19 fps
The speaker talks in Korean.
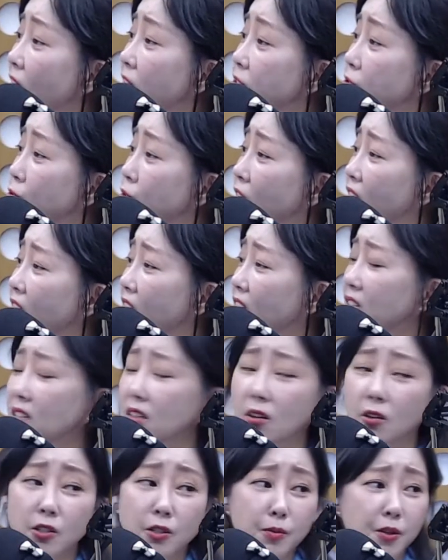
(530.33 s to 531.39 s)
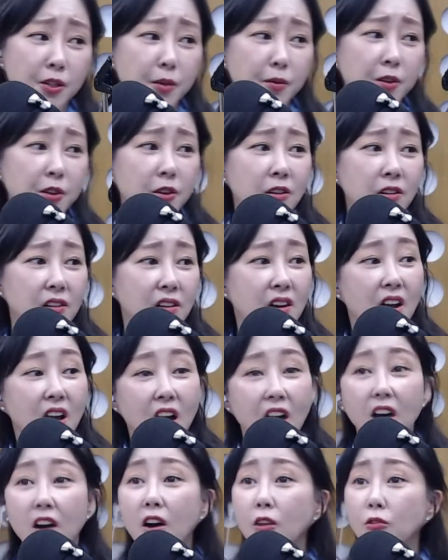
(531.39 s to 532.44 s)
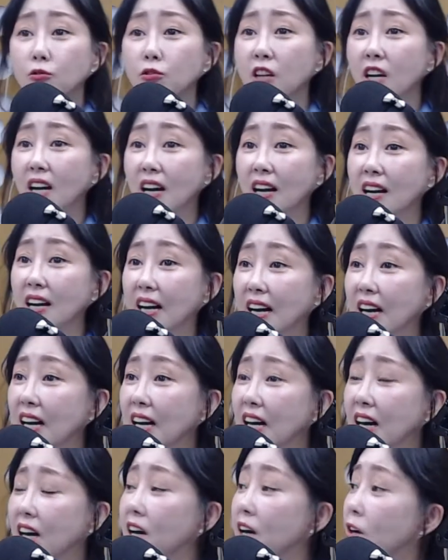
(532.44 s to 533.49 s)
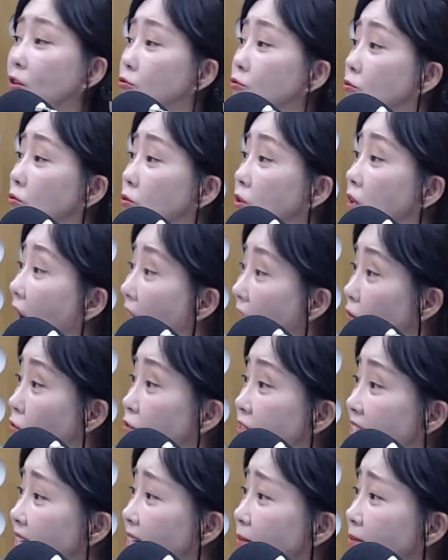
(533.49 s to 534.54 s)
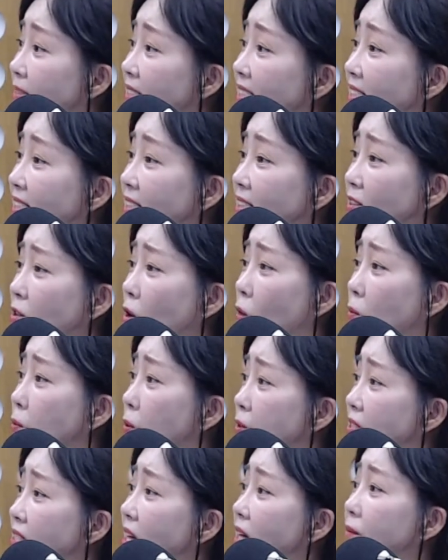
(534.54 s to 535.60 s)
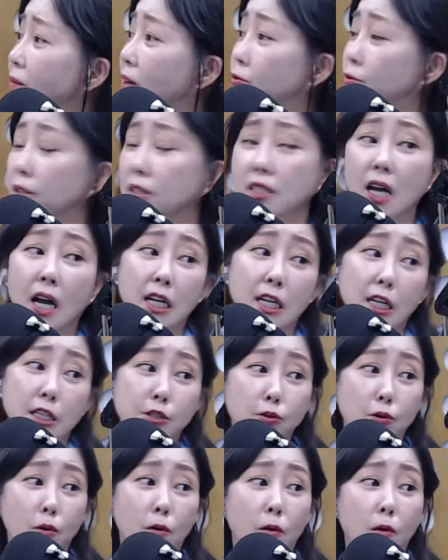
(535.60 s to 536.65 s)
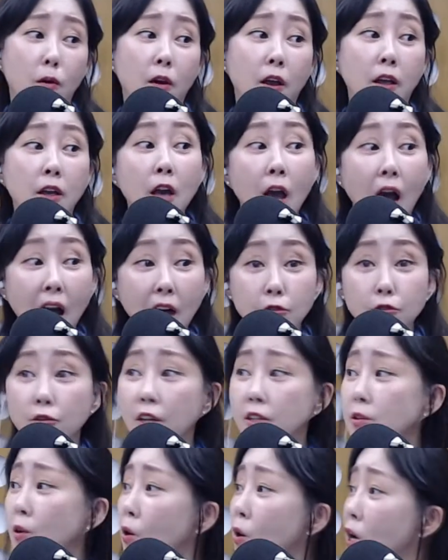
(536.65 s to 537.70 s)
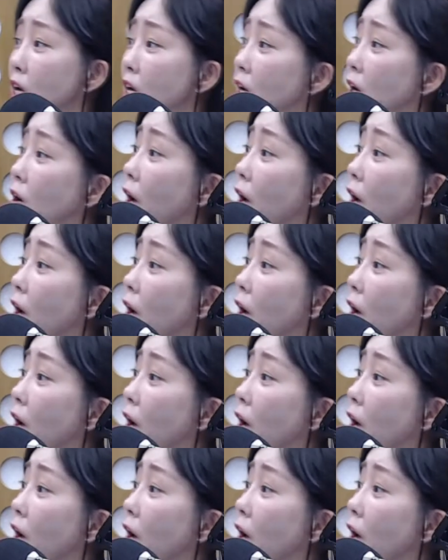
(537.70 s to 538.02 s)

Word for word: 수가 있는 것이 뭐냐면요. 어, 우리가 어, 한국 사람들 처음 보는 사람하고 인사 안 하죠. 이게 한국에서 아, 어,